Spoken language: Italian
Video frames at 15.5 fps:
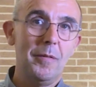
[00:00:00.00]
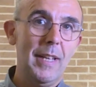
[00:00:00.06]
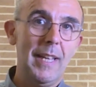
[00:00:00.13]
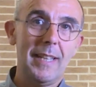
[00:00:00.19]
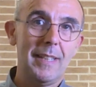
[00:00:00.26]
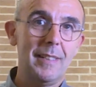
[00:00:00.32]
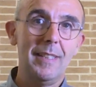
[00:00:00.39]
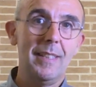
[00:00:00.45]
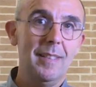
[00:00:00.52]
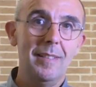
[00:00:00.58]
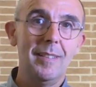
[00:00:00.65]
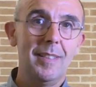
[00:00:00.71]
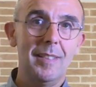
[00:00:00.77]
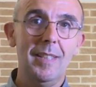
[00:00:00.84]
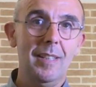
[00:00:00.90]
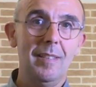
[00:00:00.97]
verdi,
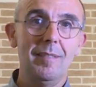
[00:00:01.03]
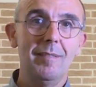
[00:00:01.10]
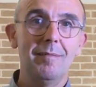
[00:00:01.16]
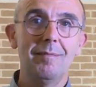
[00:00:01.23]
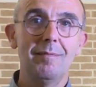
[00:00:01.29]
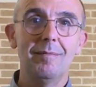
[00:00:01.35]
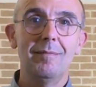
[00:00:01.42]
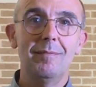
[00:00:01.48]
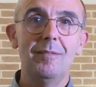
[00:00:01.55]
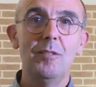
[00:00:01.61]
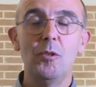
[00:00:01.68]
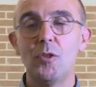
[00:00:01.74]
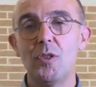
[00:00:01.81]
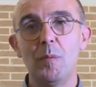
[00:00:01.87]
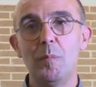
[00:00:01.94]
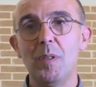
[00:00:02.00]
sì,
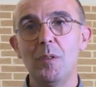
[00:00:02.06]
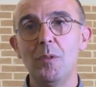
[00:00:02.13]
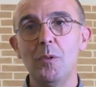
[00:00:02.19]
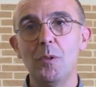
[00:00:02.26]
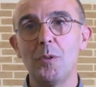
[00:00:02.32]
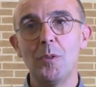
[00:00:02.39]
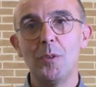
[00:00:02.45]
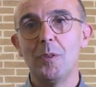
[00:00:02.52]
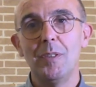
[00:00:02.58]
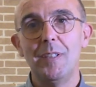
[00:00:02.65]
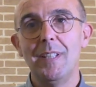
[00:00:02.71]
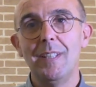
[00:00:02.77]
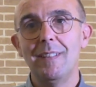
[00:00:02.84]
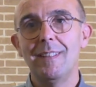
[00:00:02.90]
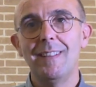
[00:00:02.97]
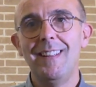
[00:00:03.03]
non c'è bisogno di,